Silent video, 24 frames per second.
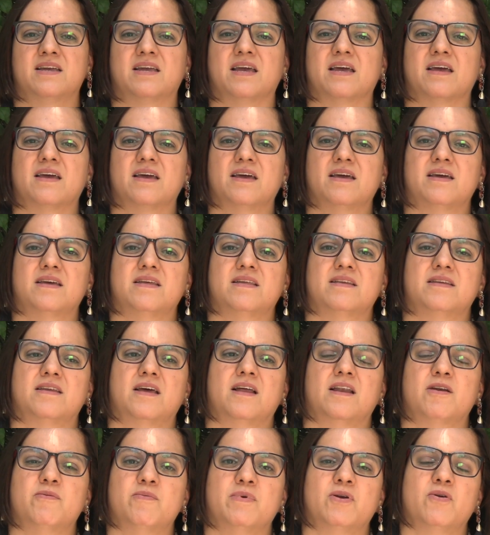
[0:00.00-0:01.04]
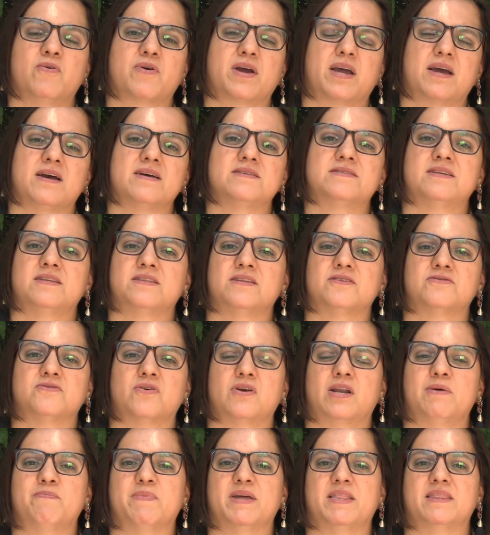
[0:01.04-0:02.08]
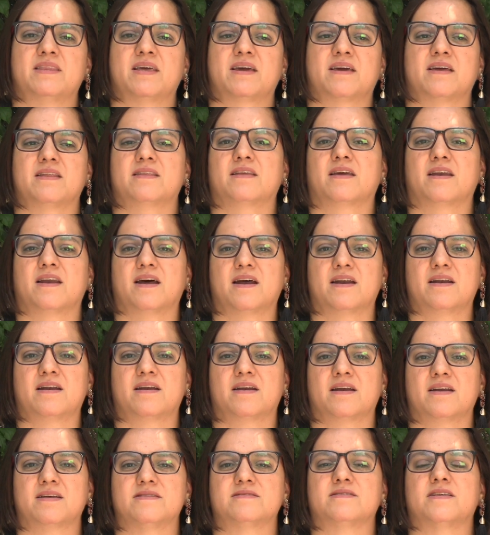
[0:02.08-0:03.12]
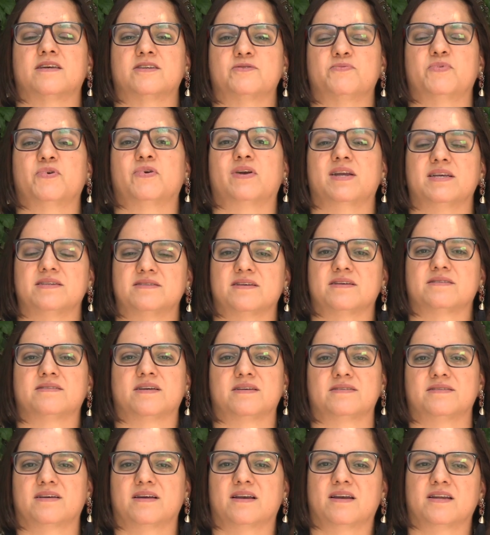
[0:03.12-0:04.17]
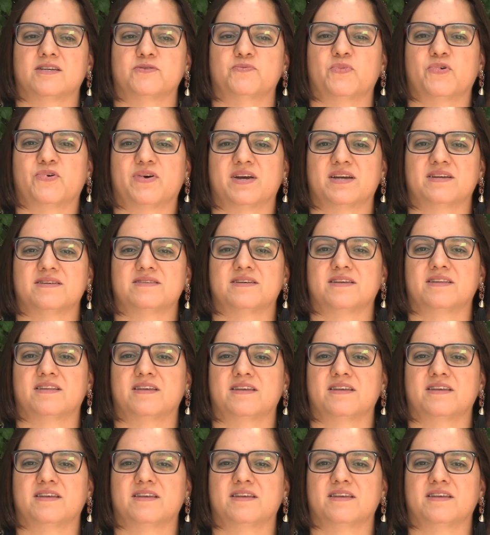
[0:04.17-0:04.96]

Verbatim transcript: que lo que hacen es solamente generar estas violencias hacia las mujeres y